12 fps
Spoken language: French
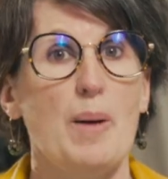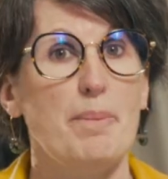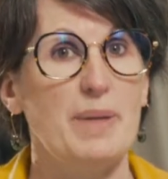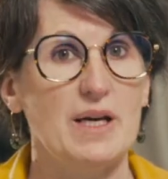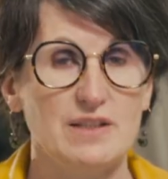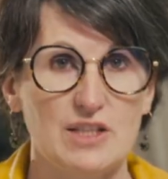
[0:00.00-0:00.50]

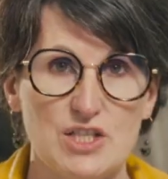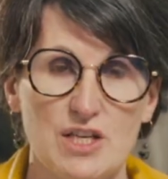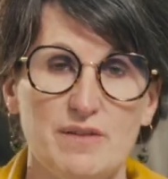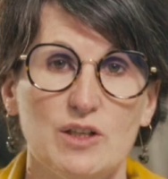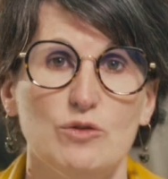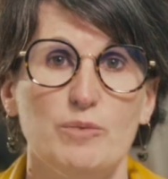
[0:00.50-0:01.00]
partager
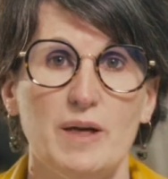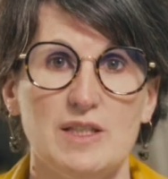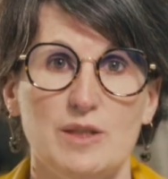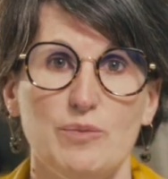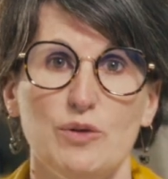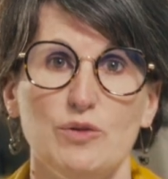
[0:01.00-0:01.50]
avec nos
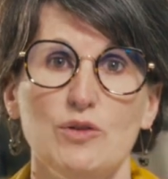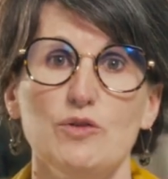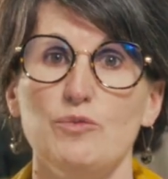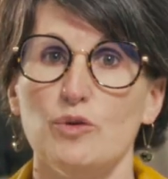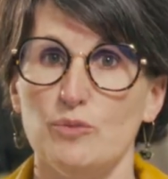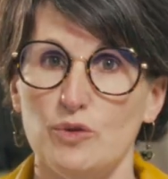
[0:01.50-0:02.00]
parties
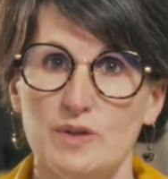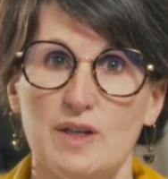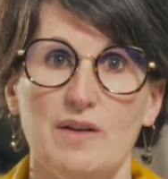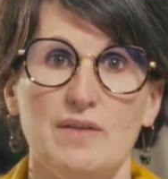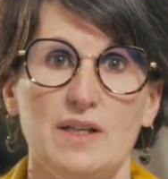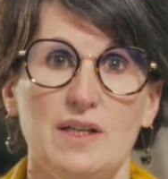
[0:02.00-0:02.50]
prenantes pour mieux
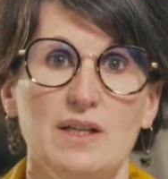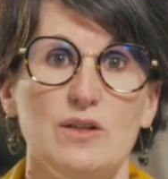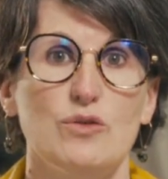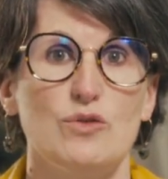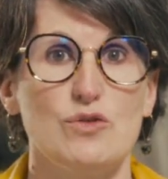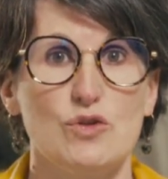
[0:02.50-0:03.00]
travailler,
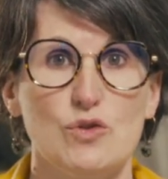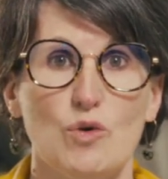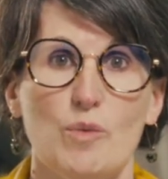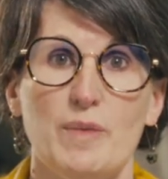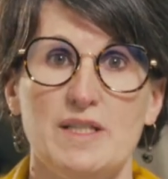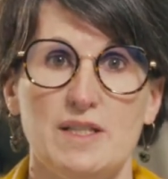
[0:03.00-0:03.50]
que ce
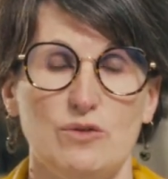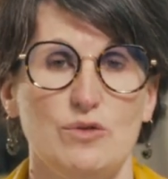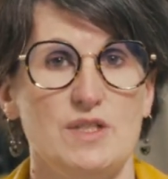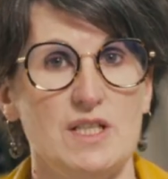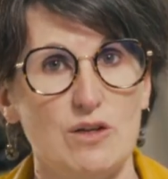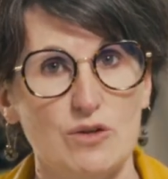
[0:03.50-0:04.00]
soit en matière
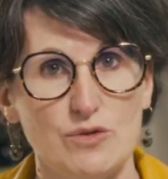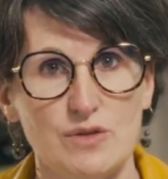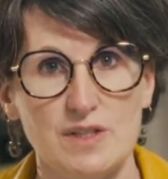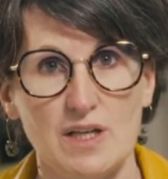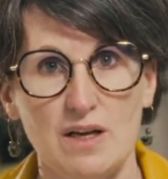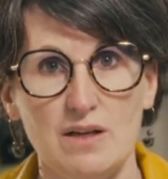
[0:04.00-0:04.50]
de dialogue
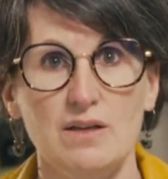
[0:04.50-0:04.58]
social,